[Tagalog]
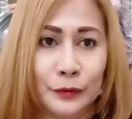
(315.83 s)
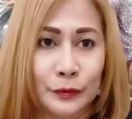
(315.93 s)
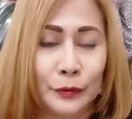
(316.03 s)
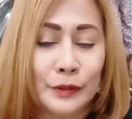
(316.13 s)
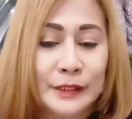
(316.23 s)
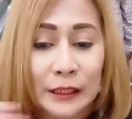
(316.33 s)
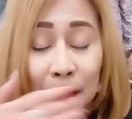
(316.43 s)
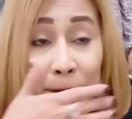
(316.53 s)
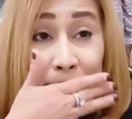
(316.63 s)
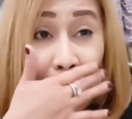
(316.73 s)
Doon sa
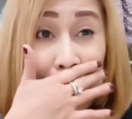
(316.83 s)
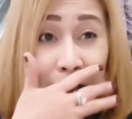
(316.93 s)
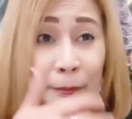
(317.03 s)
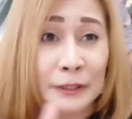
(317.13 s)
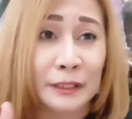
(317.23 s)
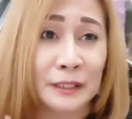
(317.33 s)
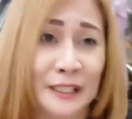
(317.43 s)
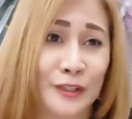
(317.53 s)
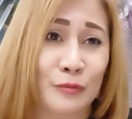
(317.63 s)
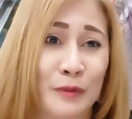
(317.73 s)
labas kanina
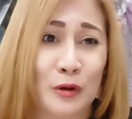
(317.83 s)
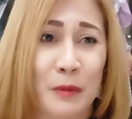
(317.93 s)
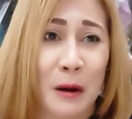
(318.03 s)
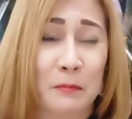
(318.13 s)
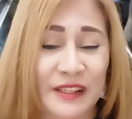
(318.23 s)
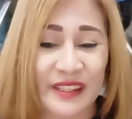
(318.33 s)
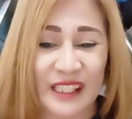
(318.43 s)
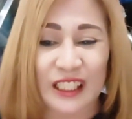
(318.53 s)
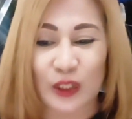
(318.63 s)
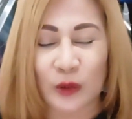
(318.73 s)
maririnig meron pang bus
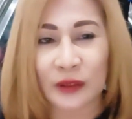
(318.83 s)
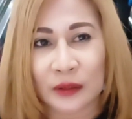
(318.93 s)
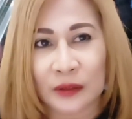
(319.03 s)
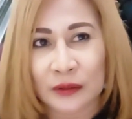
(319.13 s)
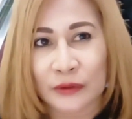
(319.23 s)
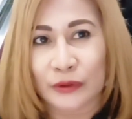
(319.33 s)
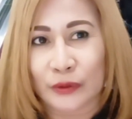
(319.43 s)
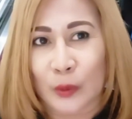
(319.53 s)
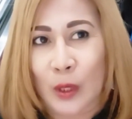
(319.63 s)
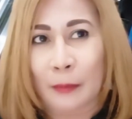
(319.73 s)
car, no?
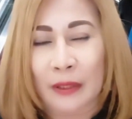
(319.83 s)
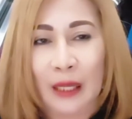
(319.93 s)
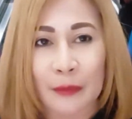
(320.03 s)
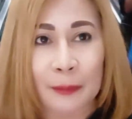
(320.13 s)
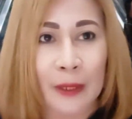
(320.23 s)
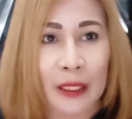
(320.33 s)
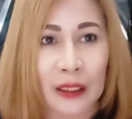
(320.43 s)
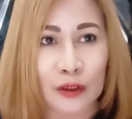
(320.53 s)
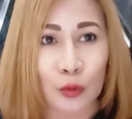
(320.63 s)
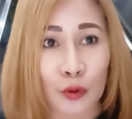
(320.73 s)
dito, uh, ah, marami pang
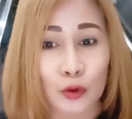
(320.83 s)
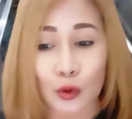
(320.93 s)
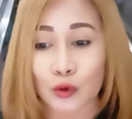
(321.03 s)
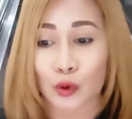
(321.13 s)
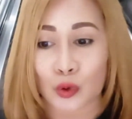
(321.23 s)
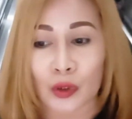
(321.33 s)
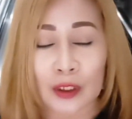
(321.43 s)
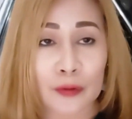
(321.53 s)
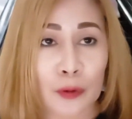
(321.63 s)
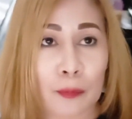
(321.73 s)
tumutugtog.
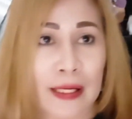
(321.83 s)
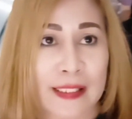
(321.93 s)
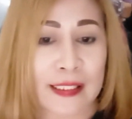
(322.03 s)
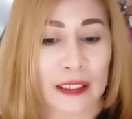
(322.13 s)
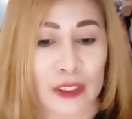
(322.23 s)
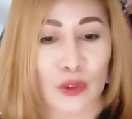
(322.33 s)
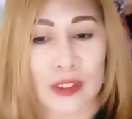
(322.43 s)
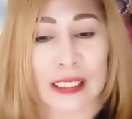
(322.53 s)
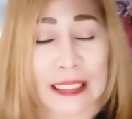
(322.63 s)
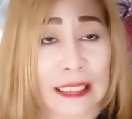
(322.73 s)
Alam yung baskar, yung
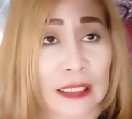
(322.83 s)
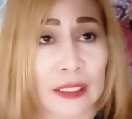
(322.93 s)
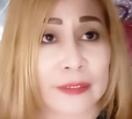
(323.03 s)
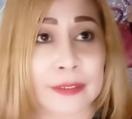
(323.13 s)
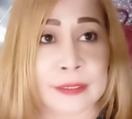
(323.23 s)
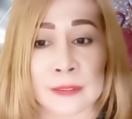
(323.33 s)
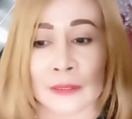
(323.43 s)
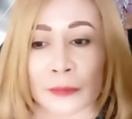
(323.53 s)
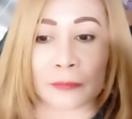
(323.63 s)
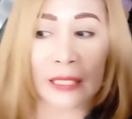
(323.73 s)
sa gilid.
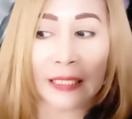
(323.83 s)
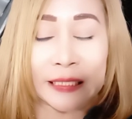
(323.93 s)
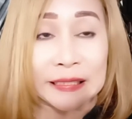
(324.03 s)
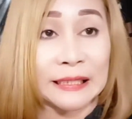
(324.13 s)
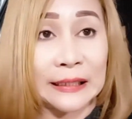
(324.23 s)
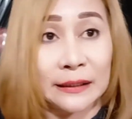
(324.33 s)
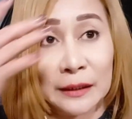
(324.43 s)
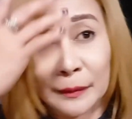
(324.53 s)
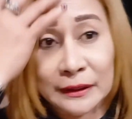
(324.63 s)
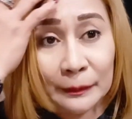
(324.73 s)
Mga gilid-gilid,
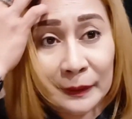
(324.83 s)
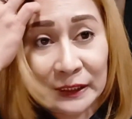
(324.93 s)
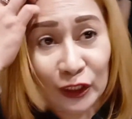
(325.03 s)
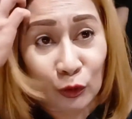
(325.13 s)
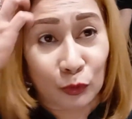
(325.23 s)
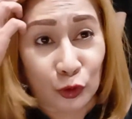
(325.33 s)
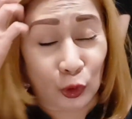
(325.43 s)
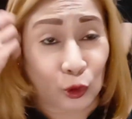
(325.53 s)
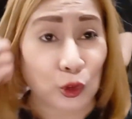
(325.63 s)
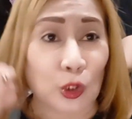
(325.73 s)
tabi-tabi na
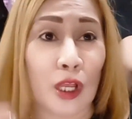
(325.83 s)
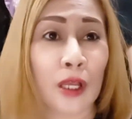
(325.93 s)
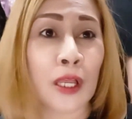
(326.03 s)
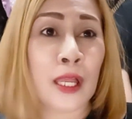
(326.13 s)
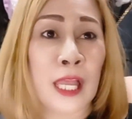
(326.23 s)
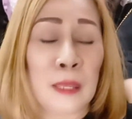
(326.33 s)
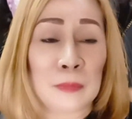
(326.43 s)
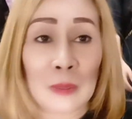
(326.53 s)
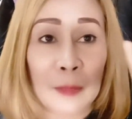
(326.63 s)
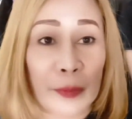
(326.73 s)
tumutugtog.
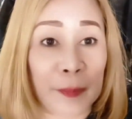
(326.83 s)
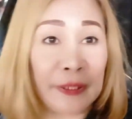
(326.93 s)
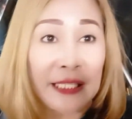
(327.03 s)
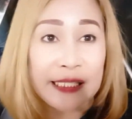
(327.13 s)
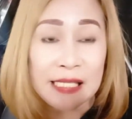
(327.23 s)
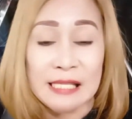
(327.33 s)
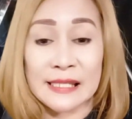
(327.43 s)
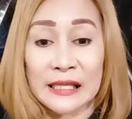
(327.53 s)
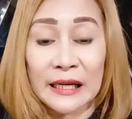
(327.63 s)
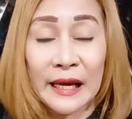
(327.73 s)
May mga permit kasi yan
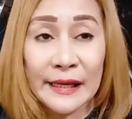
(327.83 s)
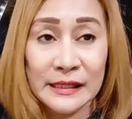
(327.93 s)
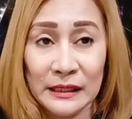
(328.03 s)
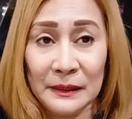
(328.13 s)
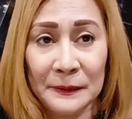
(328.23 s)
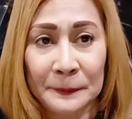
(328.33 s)
sila guys eh.